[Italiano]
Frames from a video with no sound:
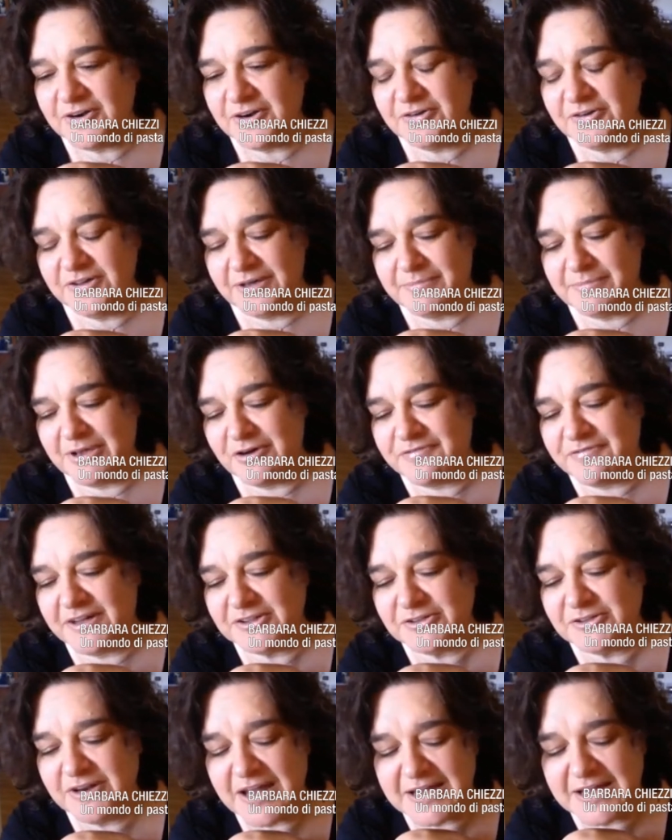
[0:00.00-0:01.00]
Noi abbiamo
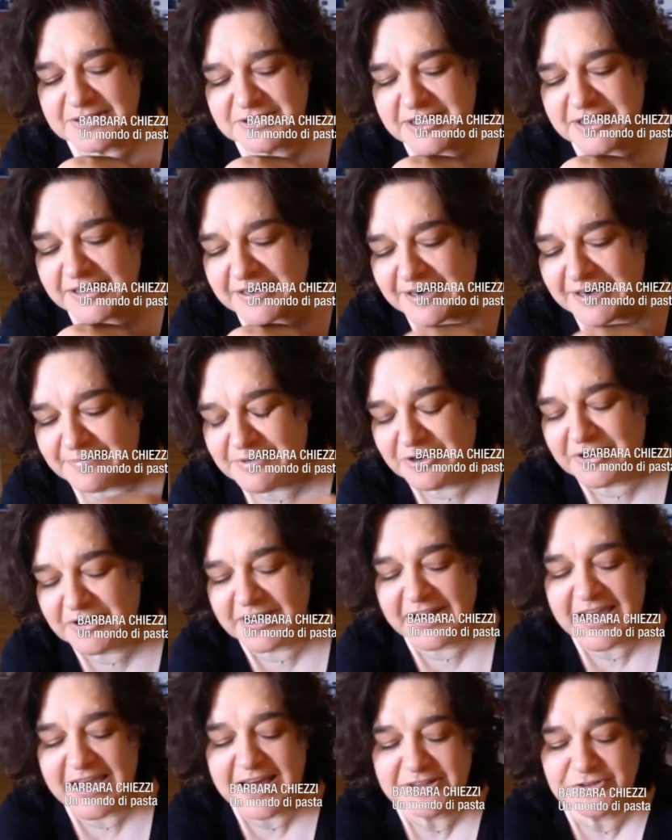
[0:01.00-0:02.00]
fatto l'hashtag, l'abbiamo
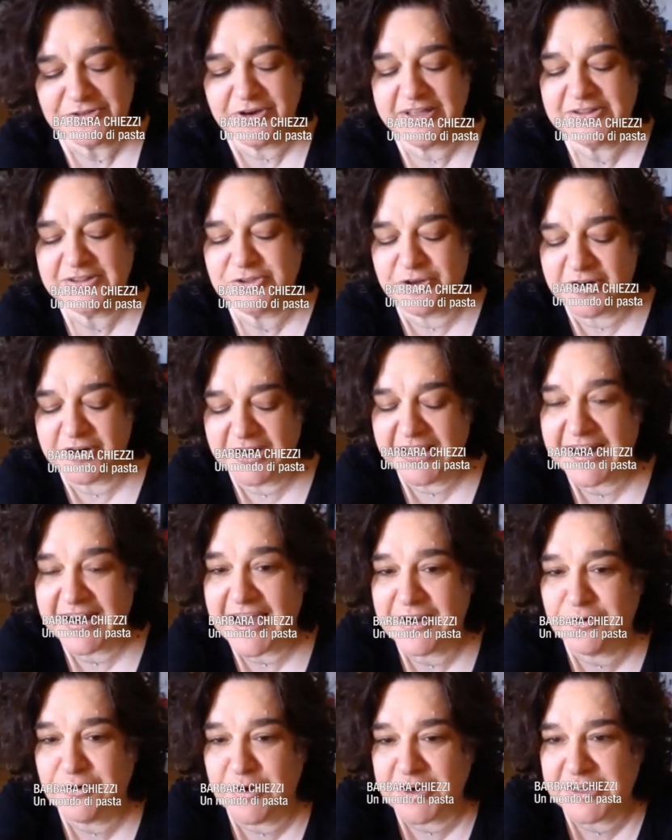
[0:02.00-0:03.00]
creato e
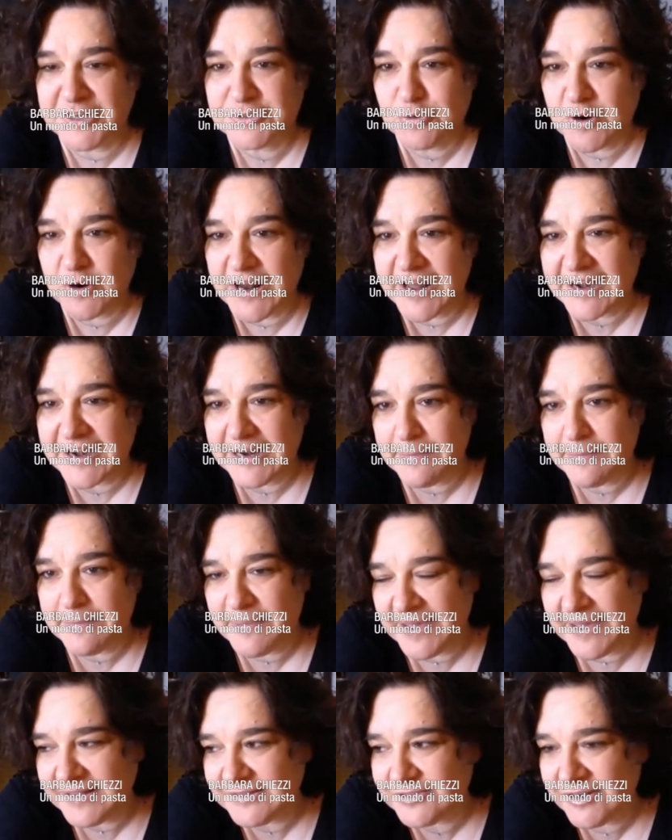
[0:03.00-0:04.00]
torneranno a risuonare le
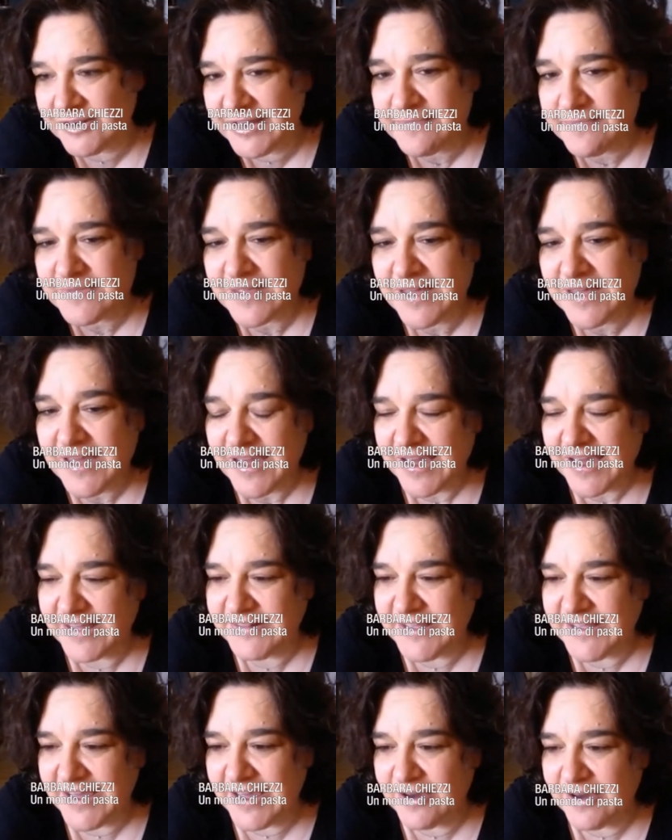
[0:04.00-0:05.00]
pentole
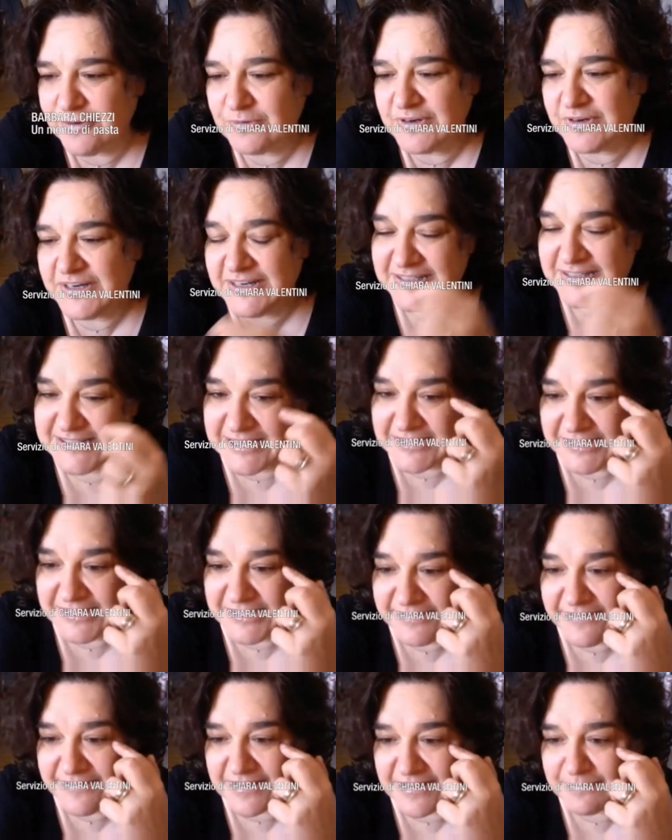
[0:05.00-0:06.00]
ed è
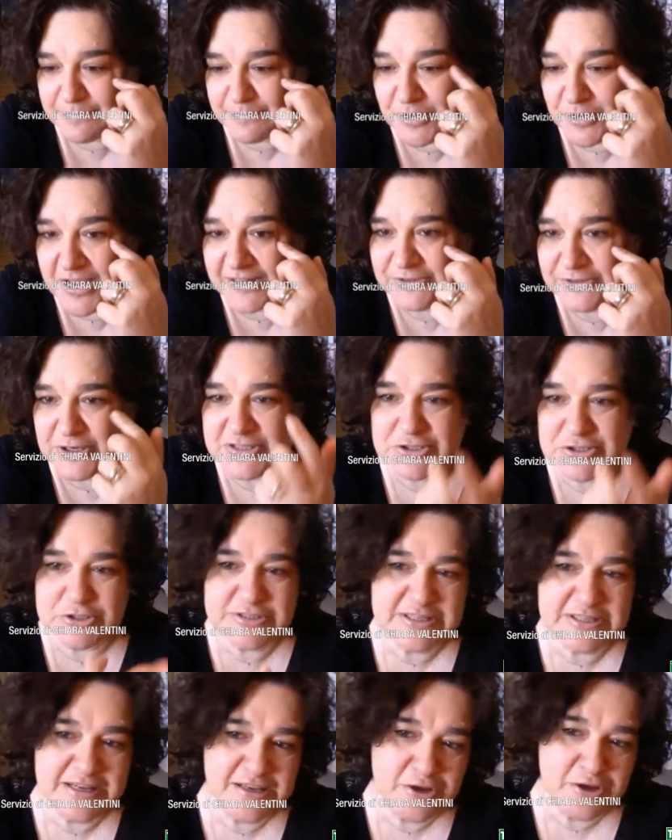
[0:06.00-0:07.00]
un'iniziativa più che altro a
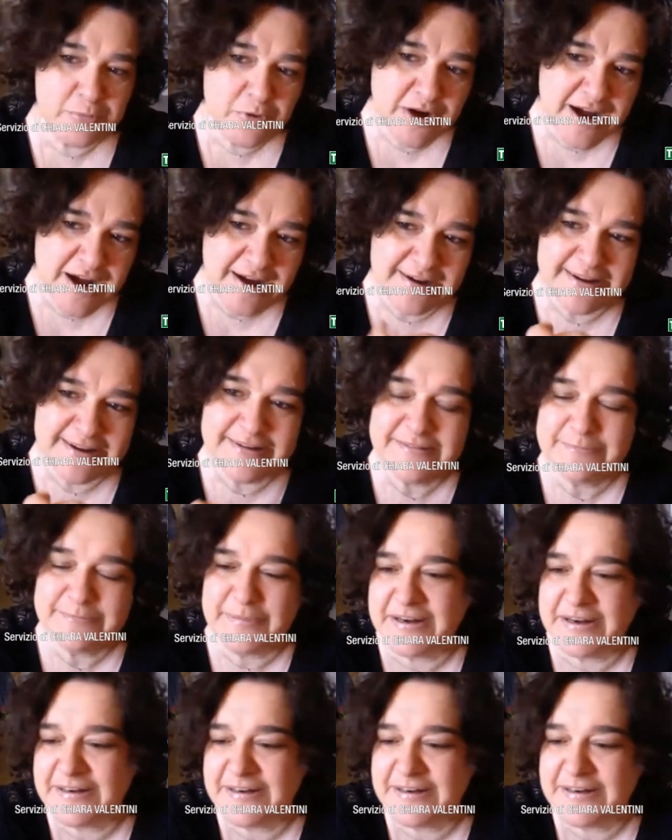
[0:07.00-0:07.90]
sostegno morale per i